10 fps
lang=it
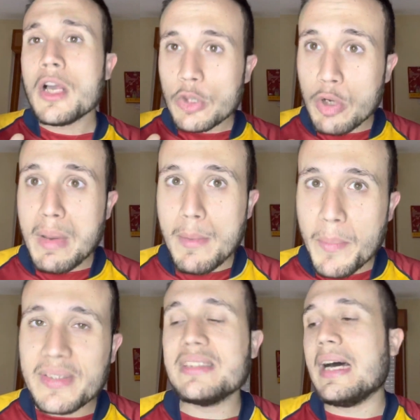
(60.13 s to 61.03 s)
dobbiamo
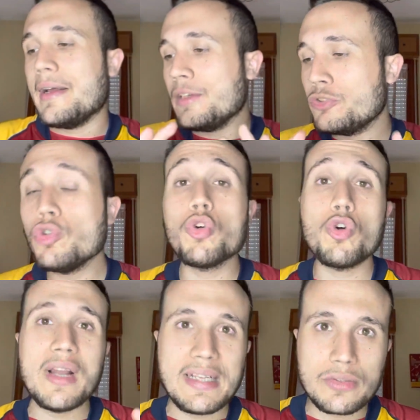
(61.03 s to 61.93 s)
pensare solo
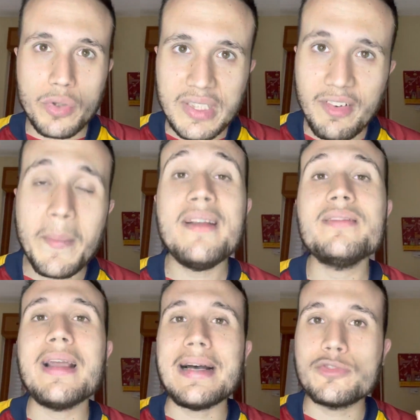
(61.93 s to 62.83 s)
ed
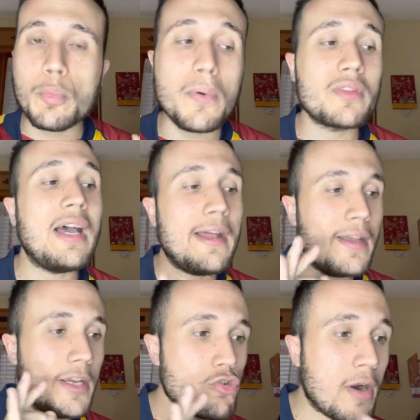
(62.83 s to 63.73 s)
esclusivamente a supportare
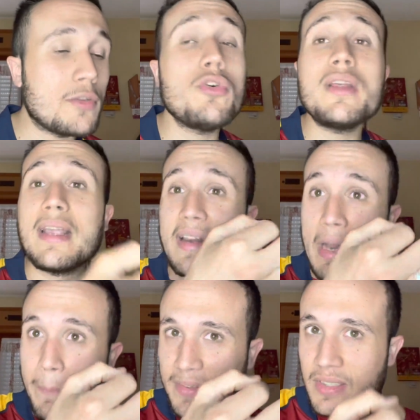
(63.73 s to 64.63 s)
i giocatori che
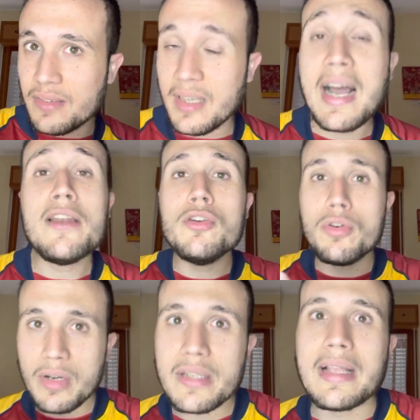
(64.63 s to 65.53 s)
rappresenteranno
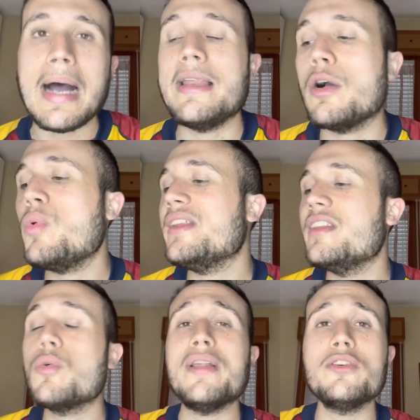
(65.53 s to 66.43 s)
l'Italia, quindi
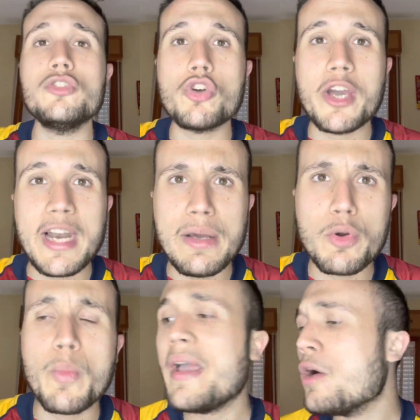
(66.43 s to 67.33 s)
quando si giocherà
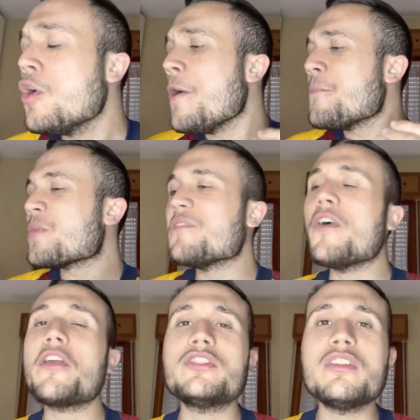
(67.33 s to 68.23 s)
l'Europeo non
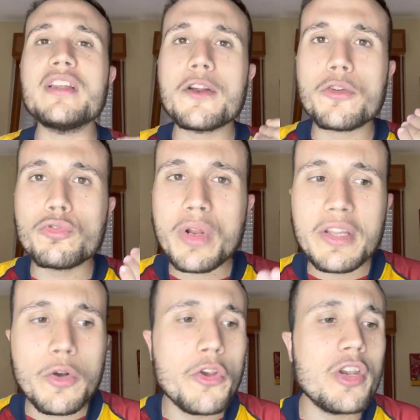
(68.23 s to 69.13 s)
voglio sentire rotture di
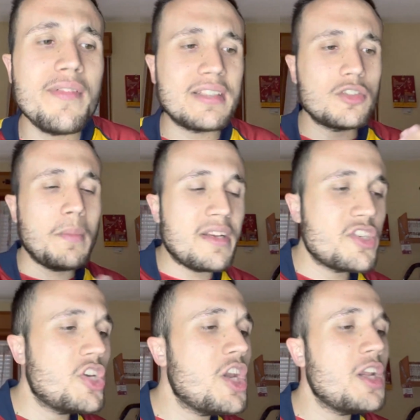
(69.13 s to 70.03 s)
coglioni verso
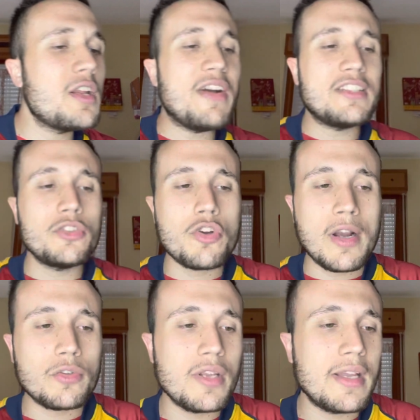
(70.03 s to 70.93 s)
Mancini, verso i
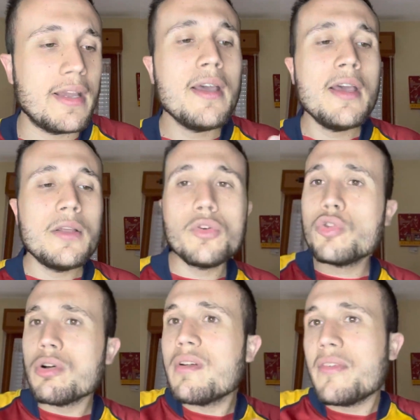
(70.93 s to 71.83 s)
giocatori che non
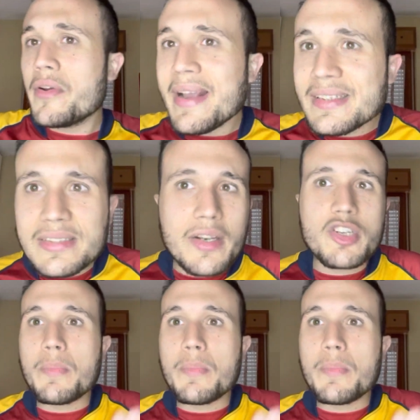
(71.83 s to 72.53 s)
dovevano esserci